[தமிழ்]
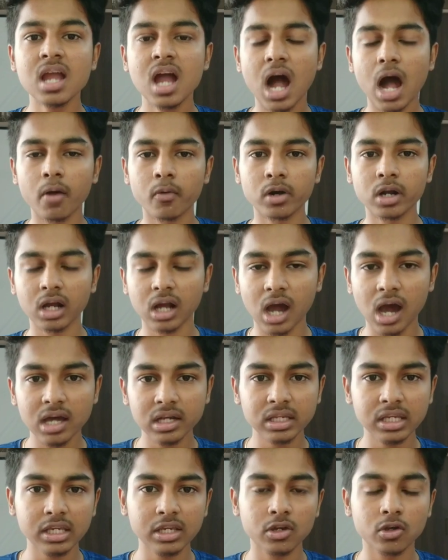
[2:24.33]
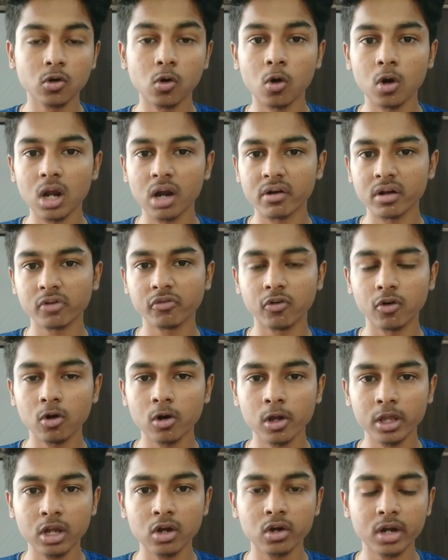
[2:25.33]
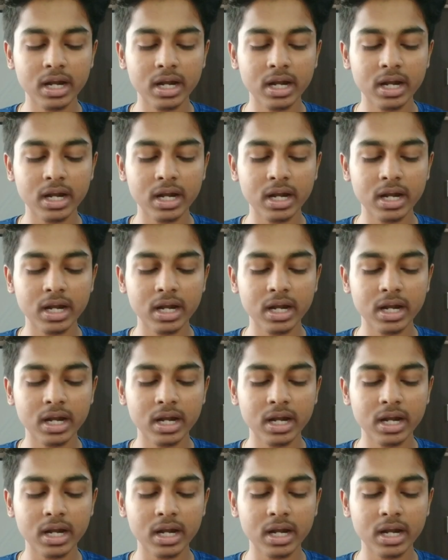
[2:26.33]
அவனோட கார் கீயோ இல்லை அவனோட ஃபோனையோ